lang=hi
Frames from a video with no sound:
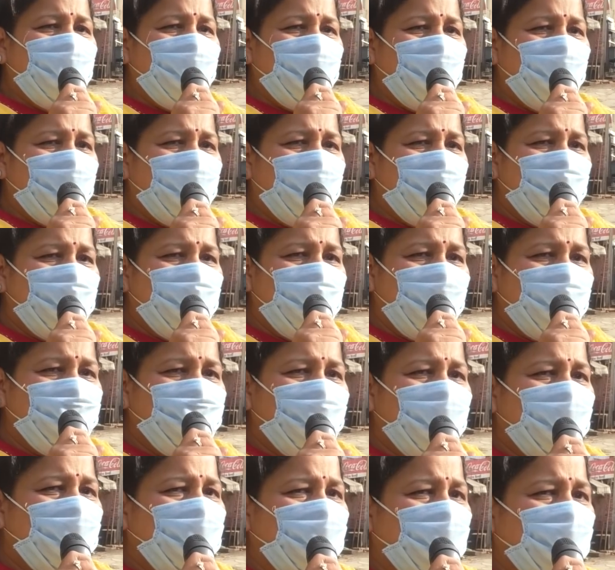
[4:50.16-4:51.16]
जब
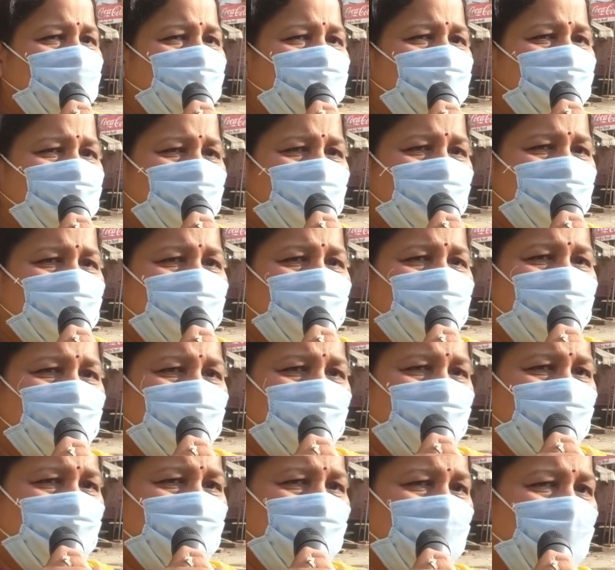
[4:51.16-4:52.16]
तक हम
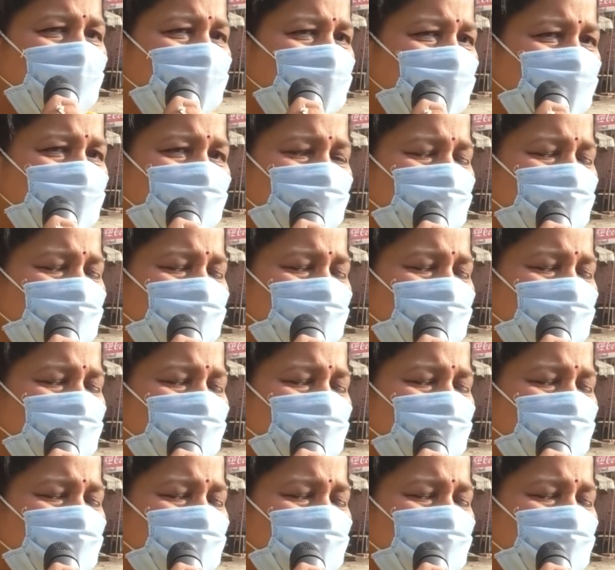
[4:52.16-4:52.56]
हर